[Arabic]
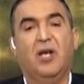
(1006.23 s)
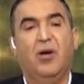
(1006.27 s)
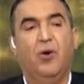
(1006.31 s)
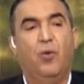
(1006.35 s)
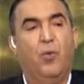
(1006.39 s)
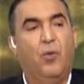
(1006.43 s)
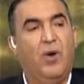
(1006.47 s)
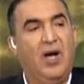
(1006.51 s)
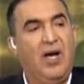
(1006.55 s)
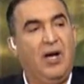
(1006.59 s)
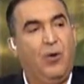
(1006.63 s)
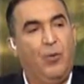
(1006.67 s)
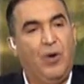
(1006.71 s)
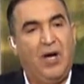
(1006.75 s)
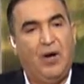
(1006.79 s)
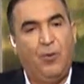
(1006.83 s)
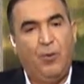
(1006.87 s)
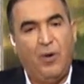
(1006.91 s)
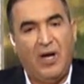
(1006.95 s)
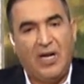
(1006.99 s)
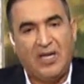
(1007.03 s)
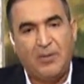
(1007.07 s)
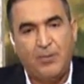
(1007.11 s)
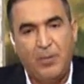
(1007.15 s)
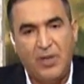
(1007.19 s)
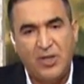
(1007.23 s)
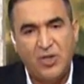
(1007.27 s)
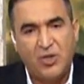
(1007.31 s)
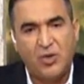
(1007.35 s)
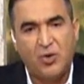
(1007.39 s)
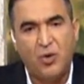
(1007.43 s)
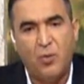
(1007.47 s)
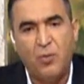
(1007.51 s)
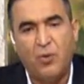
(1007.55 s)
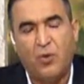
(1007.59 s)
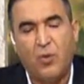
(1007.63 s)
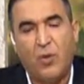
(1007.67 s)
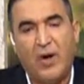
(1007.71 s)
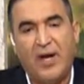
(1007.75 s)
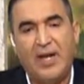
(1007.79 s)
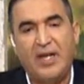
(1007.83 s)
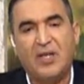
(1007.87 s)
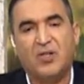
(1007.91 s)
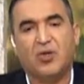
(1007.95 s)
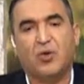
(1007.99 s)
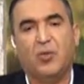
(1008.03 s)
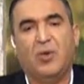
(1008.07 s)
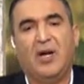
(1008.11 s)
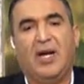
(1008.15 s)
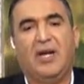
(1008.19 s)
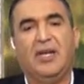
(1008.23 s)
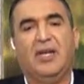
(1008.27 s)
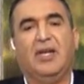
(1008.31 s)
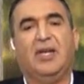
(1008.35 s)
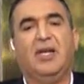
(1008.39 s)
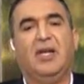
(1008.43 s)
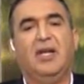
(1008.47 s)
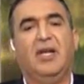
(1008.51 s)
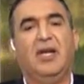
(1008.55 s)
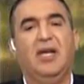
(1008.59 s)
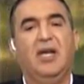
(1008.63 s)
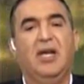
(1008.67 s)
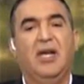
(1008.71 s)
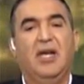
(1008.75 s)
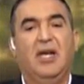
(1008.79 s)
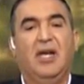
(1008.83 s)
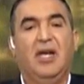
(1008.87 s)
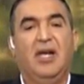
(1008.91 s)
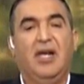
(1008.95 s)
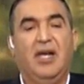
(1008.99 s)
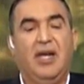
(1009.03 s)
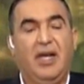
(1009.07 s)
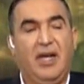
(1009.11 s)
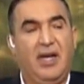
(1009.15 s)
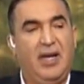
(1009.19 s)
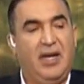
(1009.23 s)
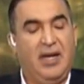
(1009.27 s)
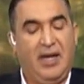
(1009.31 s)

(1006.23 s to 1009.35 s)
واكبسهم كويس وبعد كده آه،